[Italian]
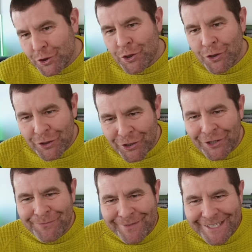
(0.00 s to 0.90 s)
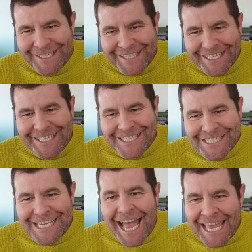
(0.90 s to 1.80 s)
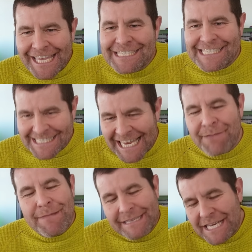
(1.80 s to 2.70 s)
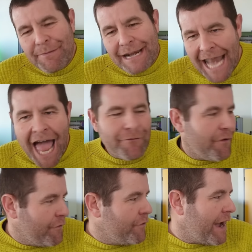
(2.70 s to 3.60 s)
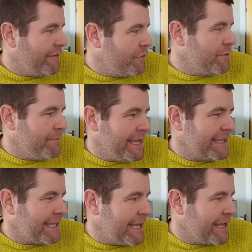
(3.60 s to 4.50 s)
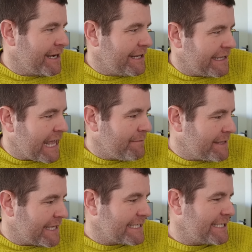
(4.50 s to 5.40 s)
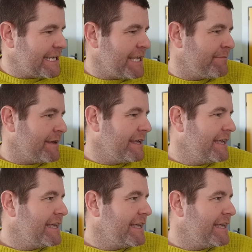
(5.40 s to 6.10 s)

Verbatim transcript: Nono Tom. Sai che, sai che mentre parlavo avevo in mente Early Retirement Extreme